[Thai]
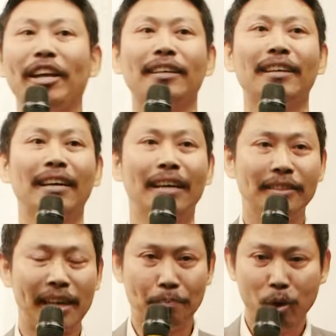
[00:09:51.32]
อน
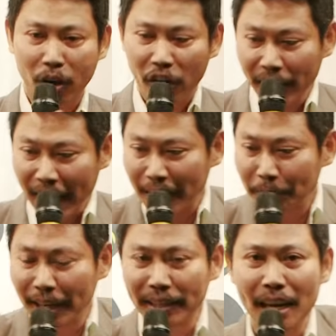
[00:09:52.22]
เสร็จปุ๊บเราค่อยกัน
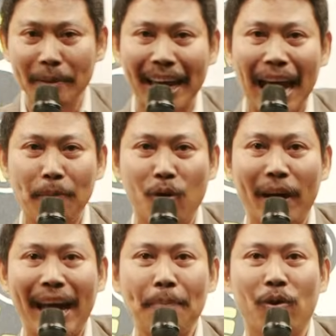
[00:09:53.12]
พื้นที่มันแคบ
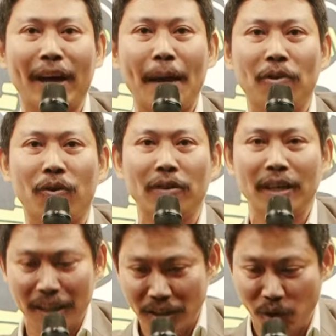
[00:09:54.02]
ลง
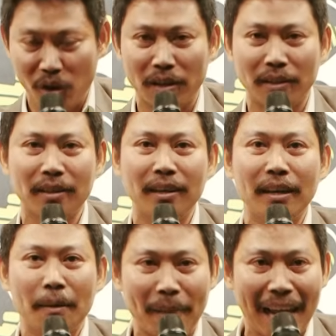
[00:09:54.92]
จน
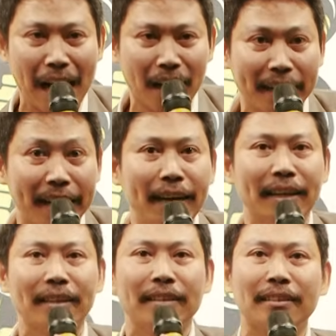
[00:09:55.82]
มะละก็ขึ้น
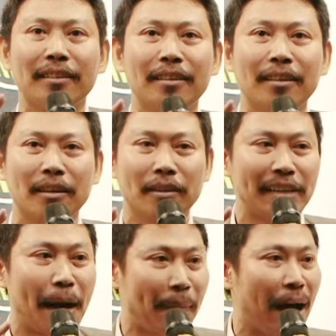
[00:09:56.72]

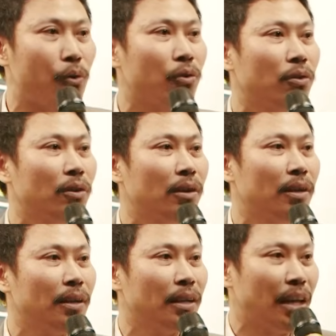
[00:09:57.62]
ซาเปา
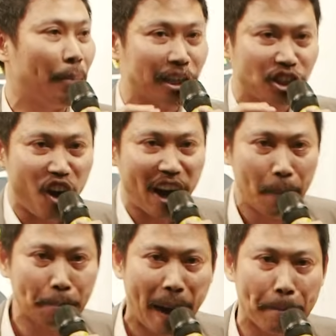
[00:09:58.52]
แล้วมันก็ซอย
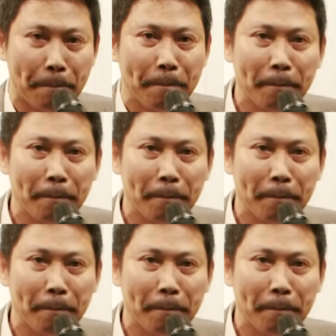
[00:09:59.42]
แล้วปั๊บ